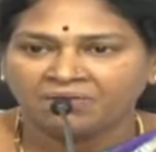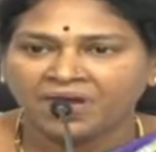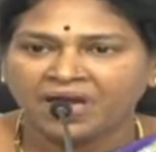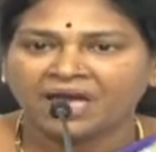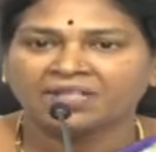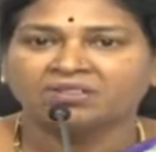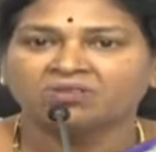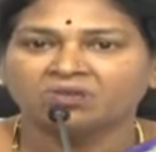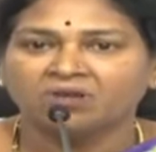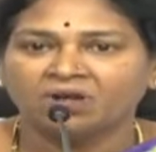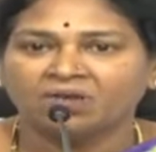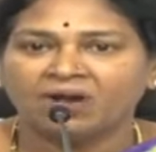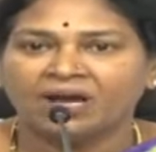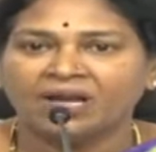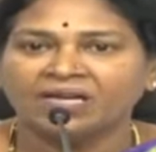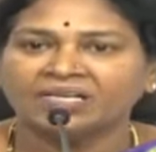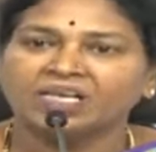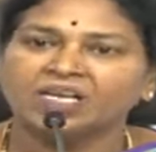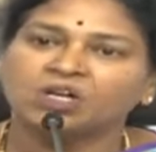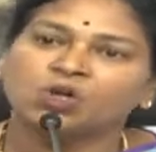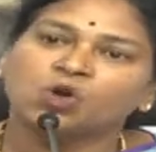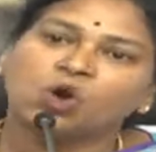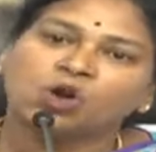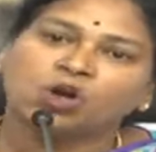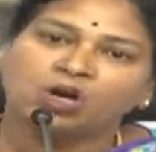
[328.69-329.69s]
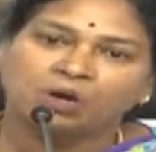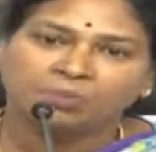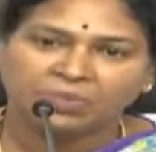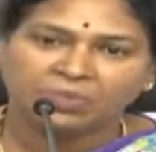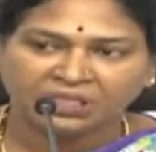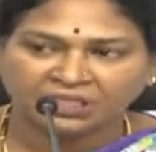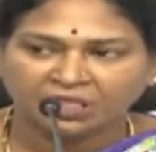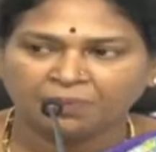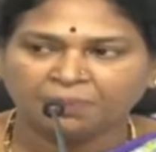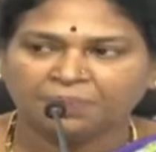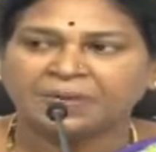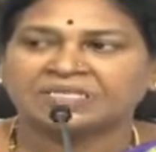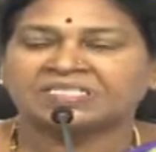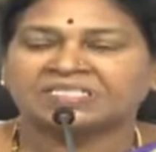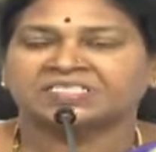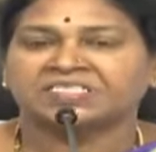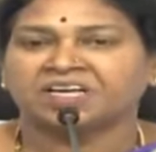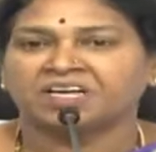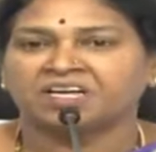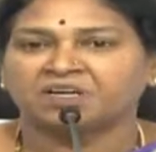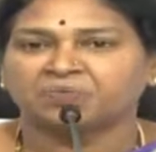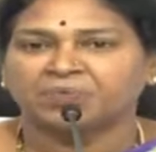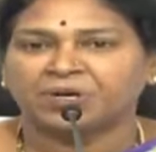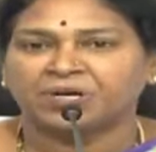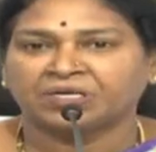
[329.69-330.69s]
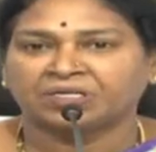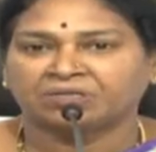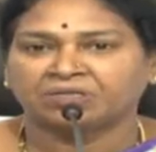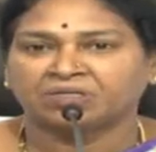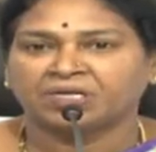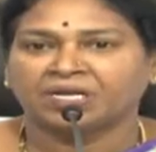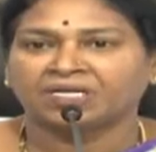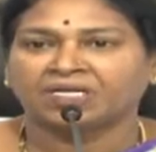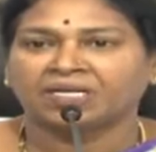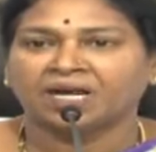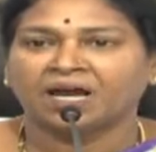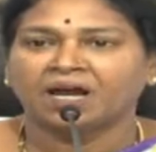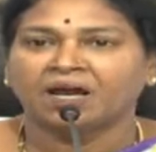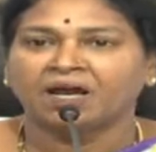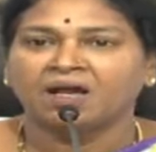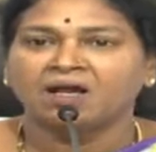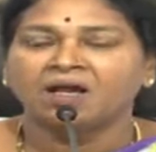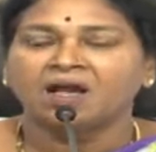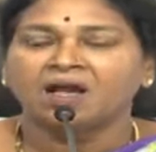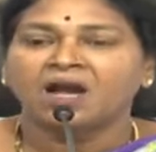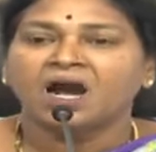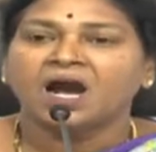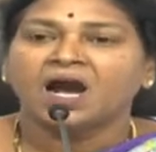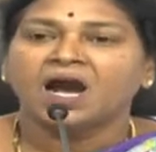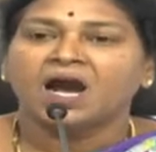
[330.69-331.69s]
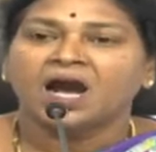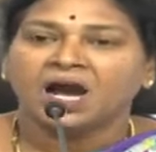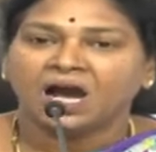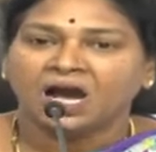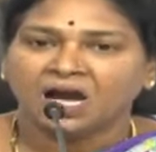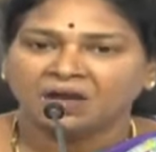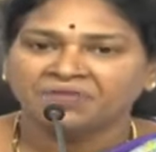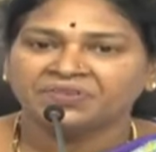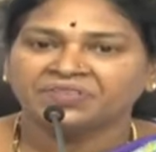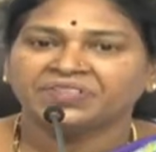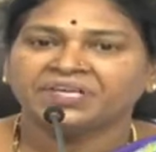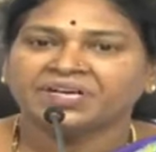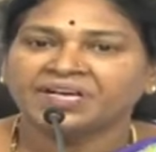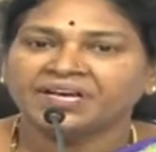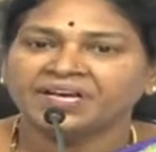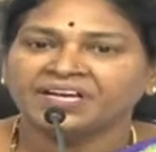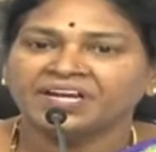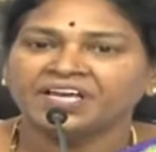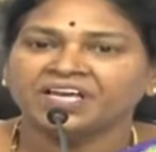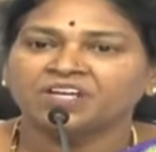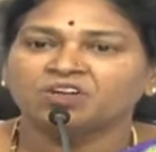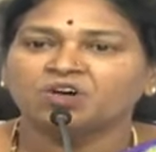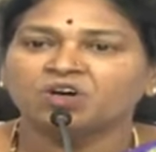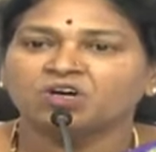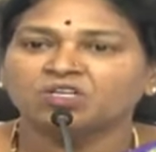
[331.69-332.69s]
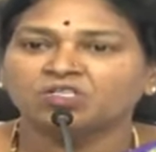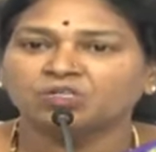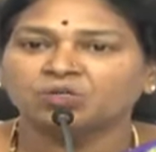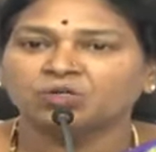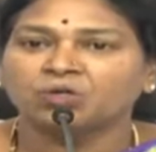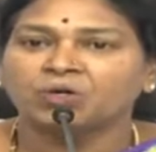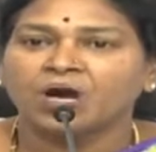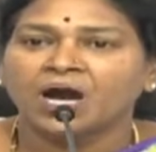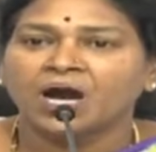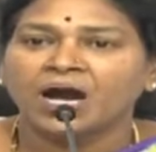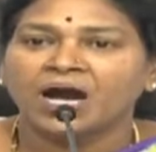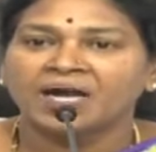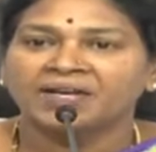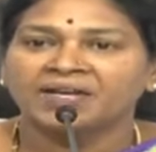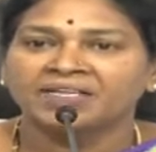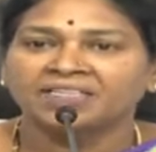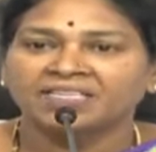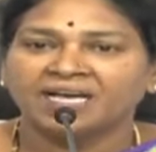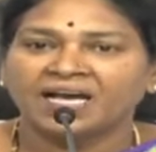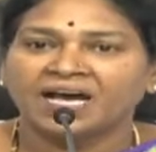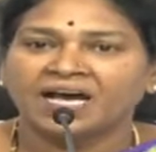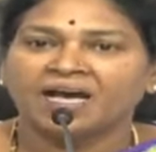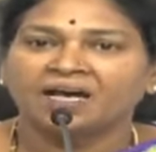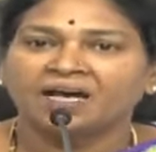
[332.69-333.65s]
వ్యాధి ఉన్న వాళ్ళకి లోకమంతా పచ్చగా కనపడుతుందంట ఆ విధంగానే ఈరోజు అనిత